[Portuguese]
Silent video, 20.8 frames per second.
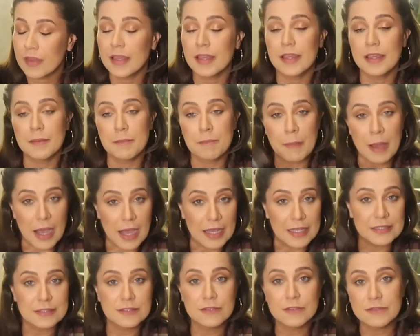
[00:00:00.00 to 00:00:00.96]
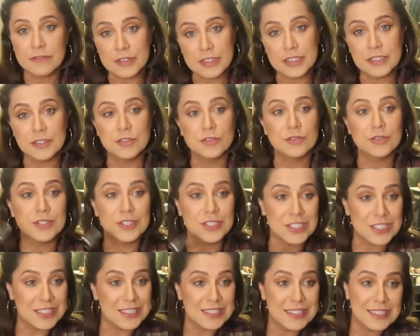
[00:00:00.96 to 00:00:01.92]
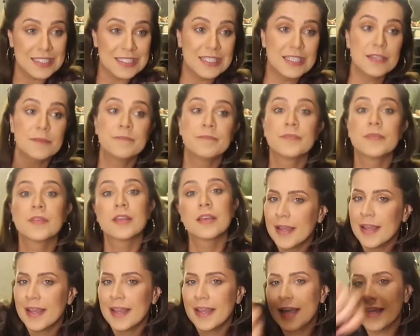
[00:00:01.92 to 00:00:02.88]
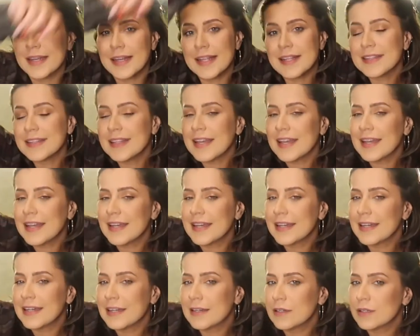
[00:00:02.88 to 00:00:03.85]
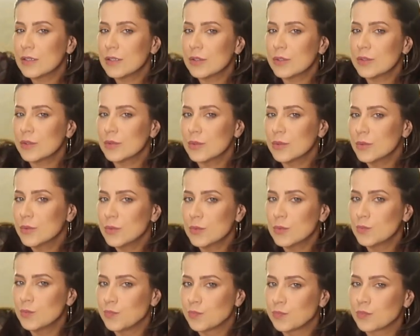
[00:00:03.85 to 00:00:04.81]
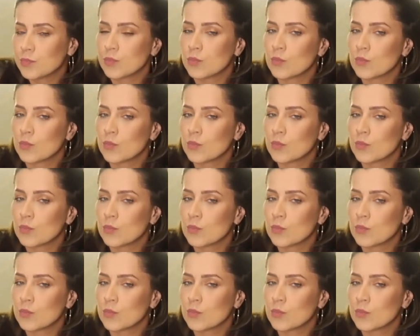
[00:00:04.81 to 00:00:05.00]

em mais um vídeo de Renatal.